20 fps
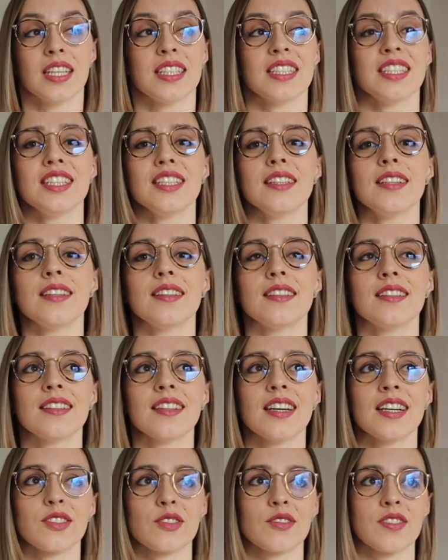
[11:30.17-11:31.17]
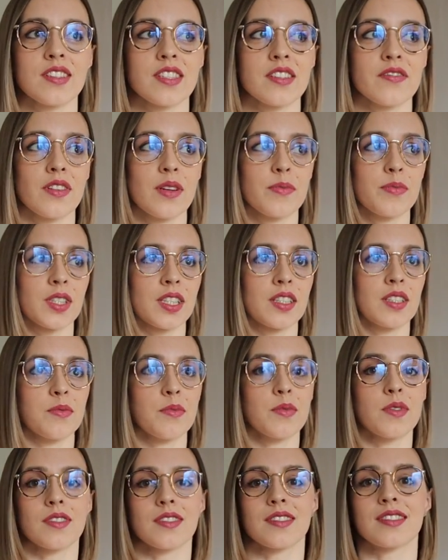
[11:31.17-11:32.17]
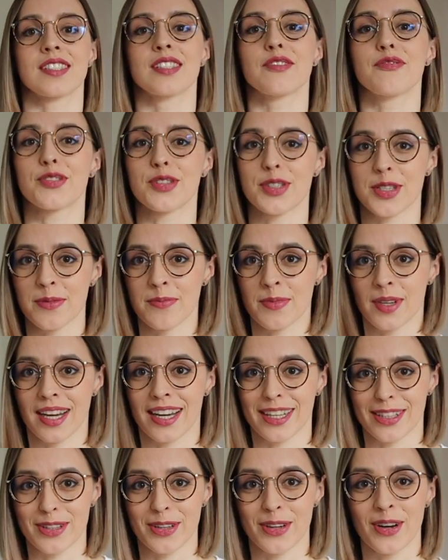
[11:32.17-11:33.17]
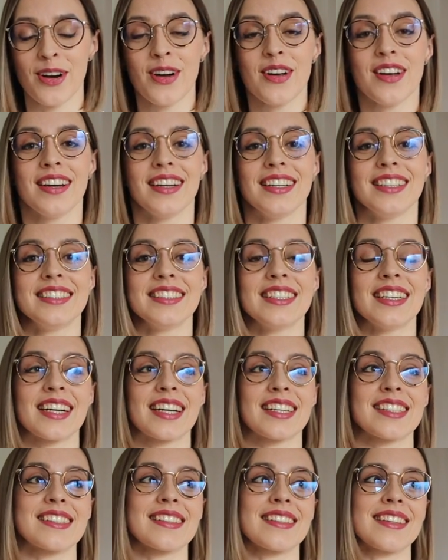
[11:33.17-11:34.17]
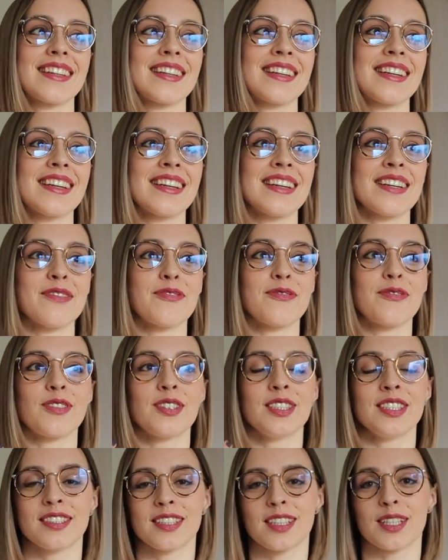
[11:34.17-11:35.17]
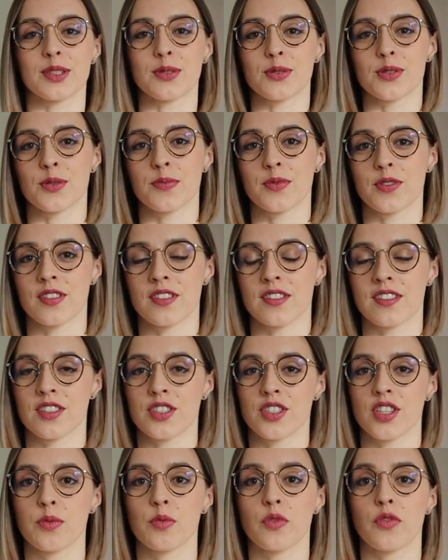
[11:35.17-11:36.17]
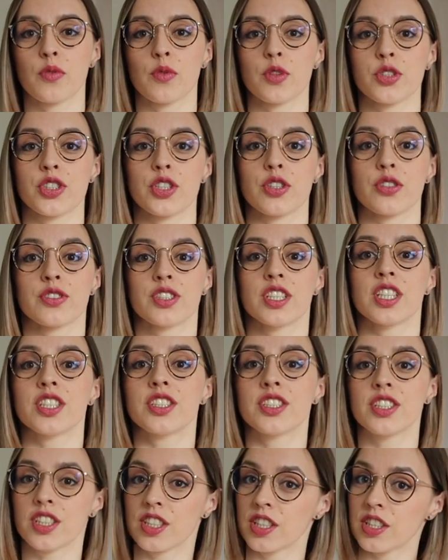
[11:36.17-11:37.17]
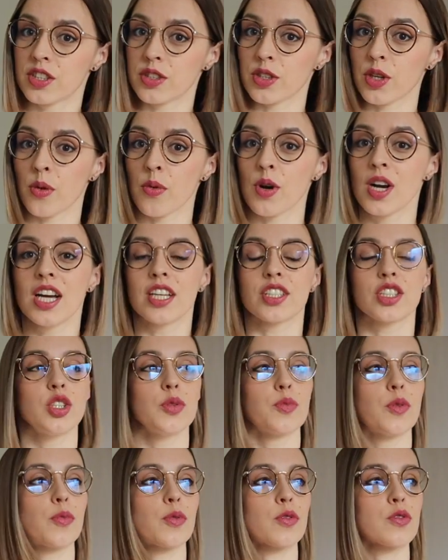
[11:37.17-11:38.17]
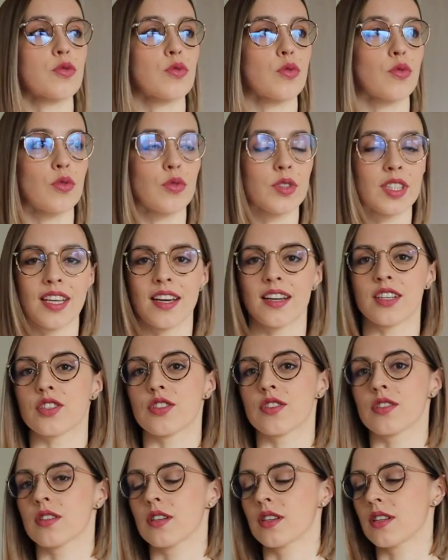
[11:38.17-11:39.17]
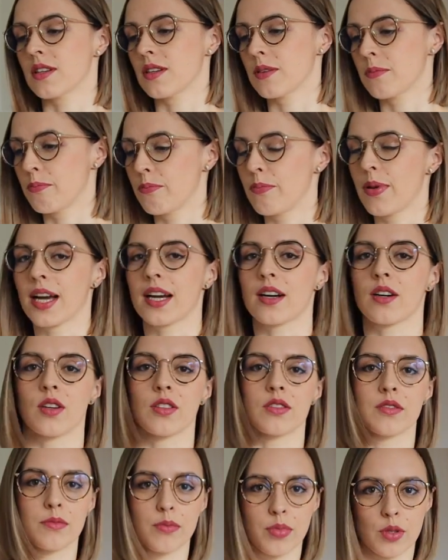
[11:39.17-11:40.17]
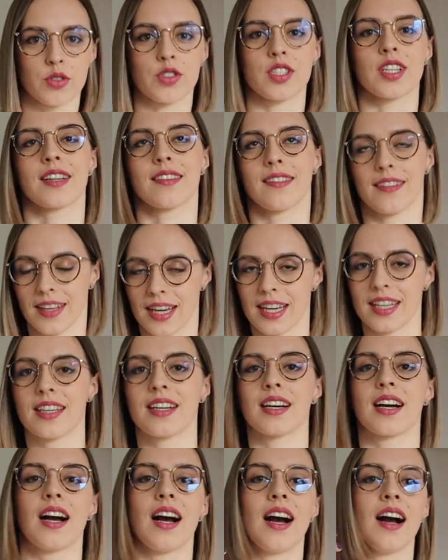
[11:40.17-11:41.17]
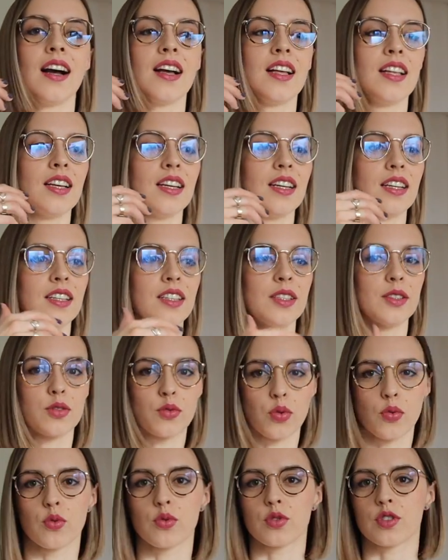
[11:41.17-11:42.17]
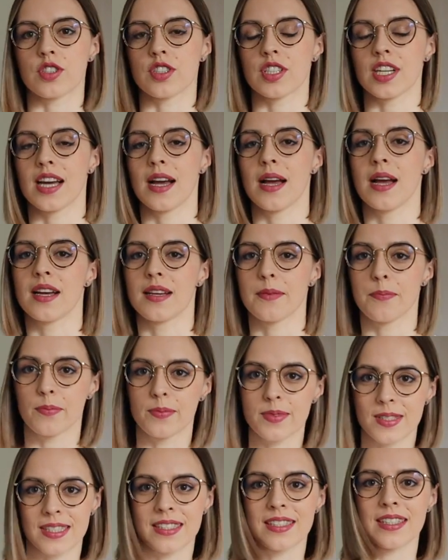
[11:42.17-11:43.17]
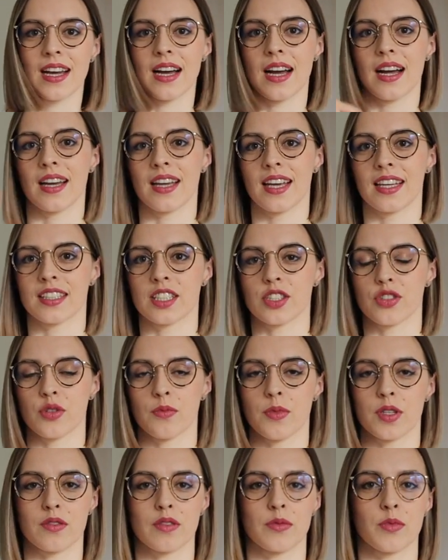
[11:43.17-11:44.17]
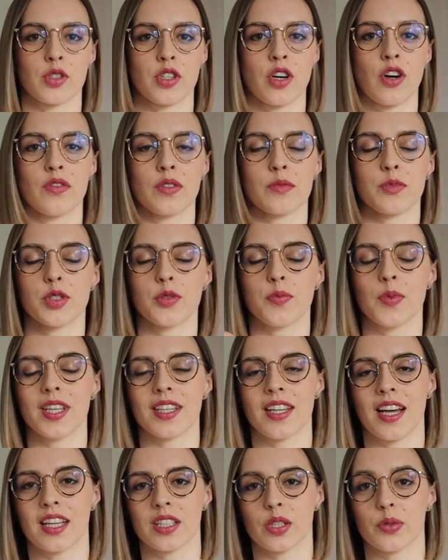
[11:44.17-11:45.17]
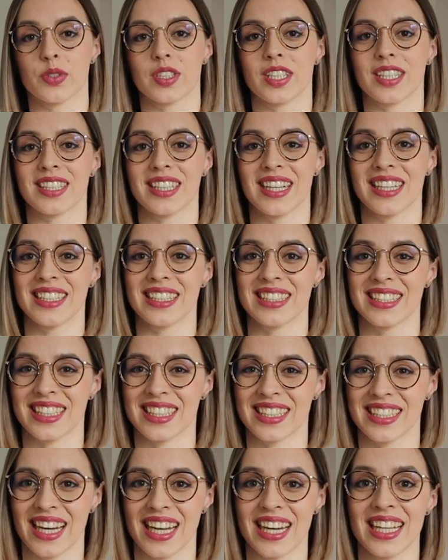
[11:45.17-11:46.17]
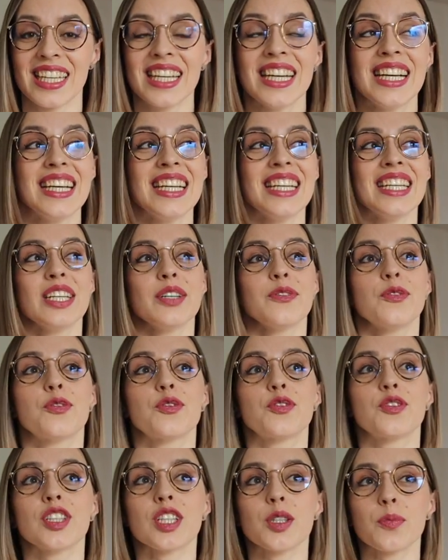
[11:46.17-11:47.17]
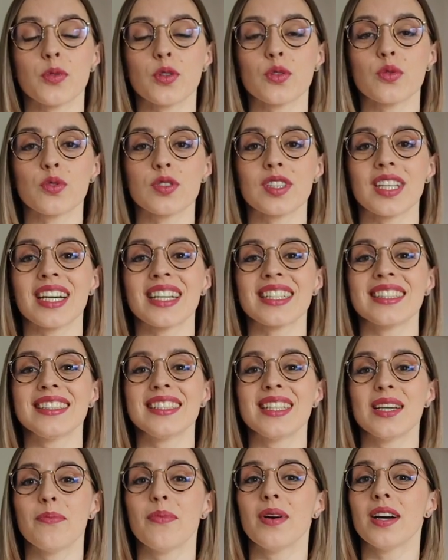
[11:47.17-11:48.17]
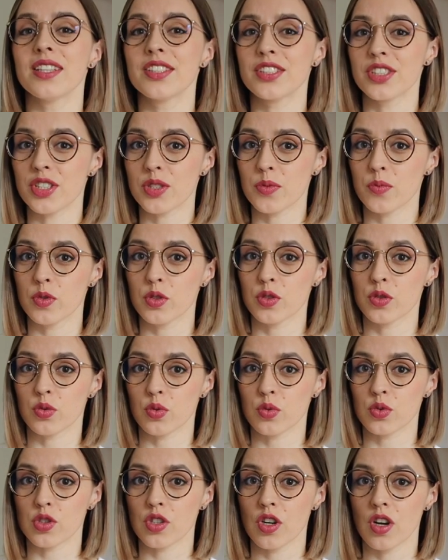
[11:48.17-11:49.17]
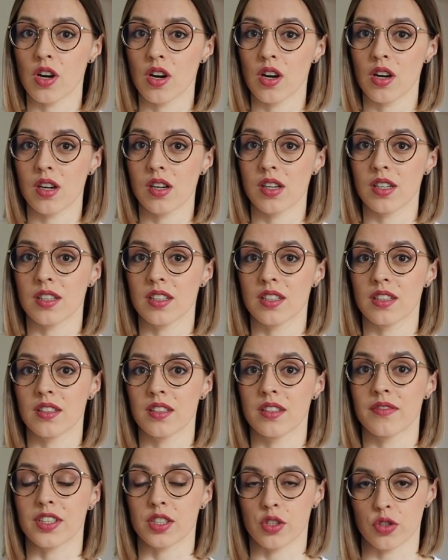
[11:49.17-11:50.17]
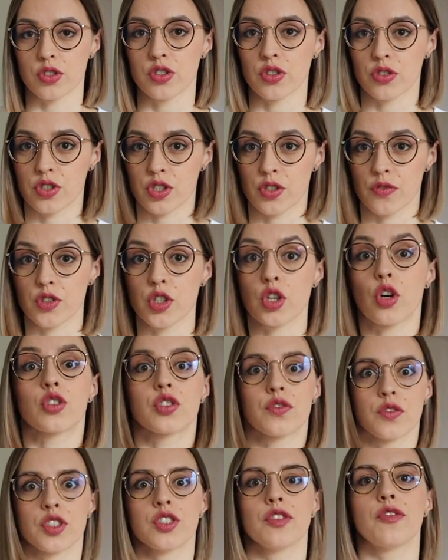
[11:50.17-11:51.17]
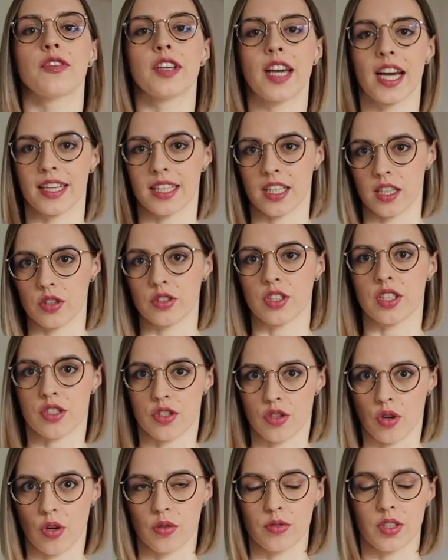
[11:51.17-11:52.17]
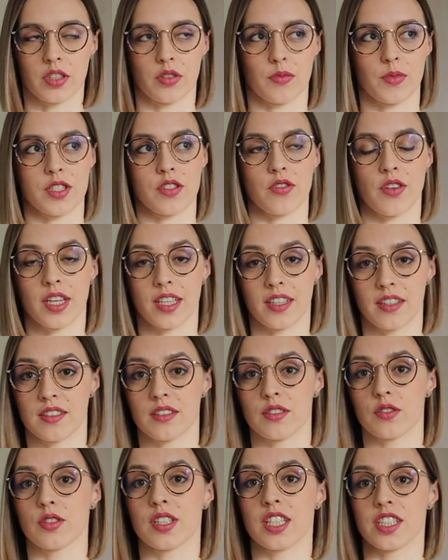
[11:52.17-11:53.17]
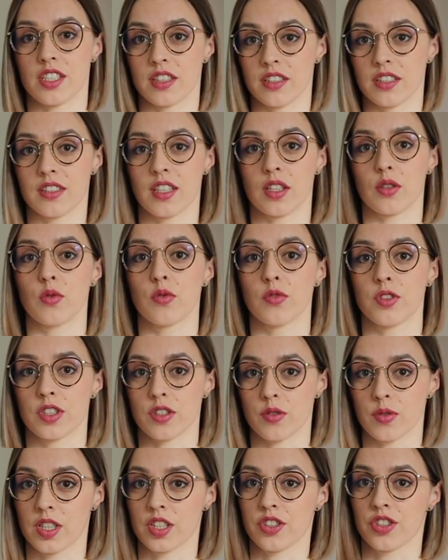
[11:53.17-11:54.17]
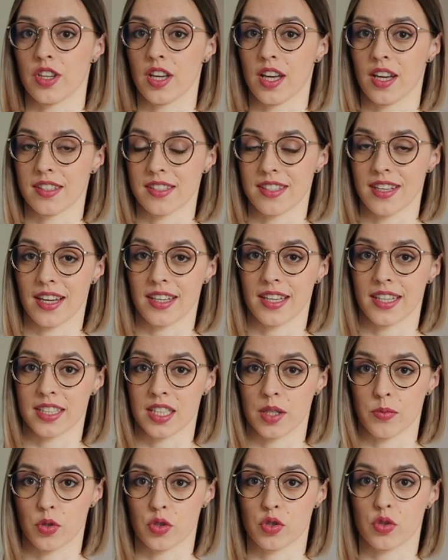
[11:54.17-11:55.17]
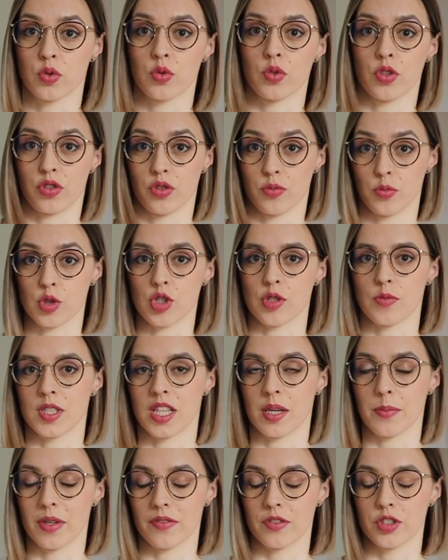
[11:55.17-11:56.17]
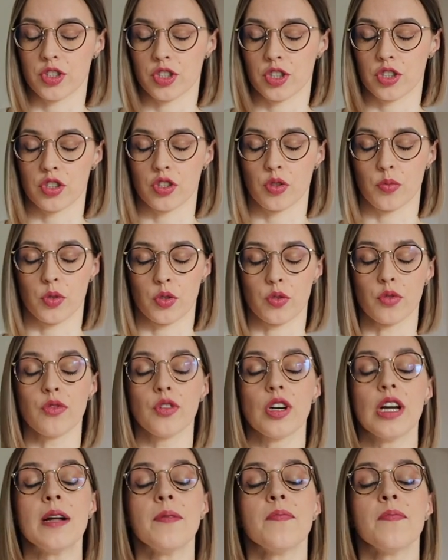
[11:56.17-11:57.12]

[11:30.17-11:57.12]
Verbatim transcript: I ja to nazywam takim sywskim keto. Nieraz e, w literaturze obcojęzycznej mówiło się o dirty keto, czyli po prostu jesz e, bekon, boczek, jajka, e, tłuszcze, zajadasz to masłem orzechowym, śmietaną itd., tak itd. Tak w tych produktach nie będzie zbyt dużo e, wartości odżywczych. Oczywiście w jajkach one są, natomiast no, jak nasza dieta głównie składa się ja, z jajek na boczku, no to możemy nabawić się niedoborów.